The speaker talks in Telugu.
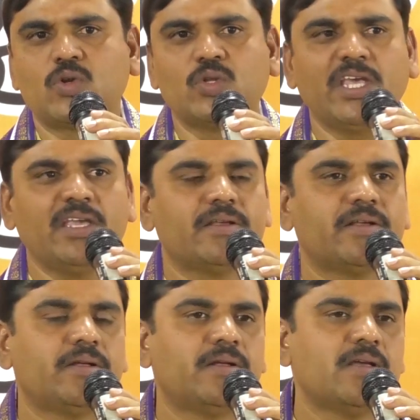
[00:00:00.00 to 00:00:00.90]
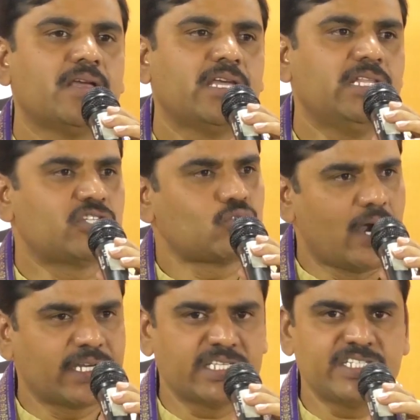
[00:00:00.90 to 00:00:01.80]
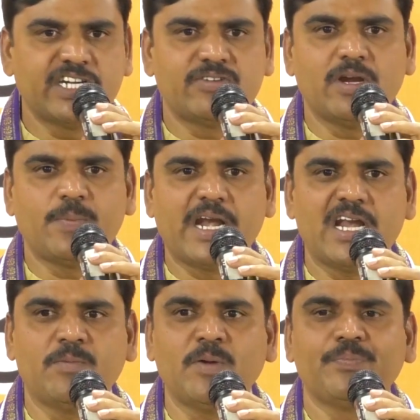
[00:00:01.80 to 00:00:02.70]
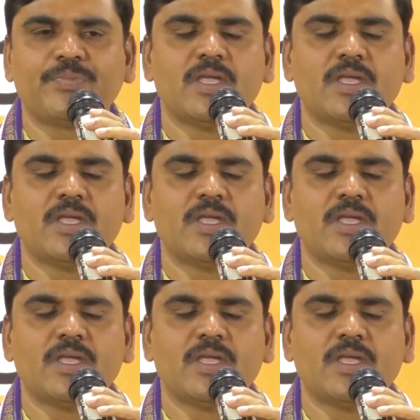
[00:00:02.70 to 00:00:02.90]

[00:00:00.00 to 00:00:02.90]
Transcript: ఉంటుంది ఇది స్వాగతించేటువంటి పరిణామం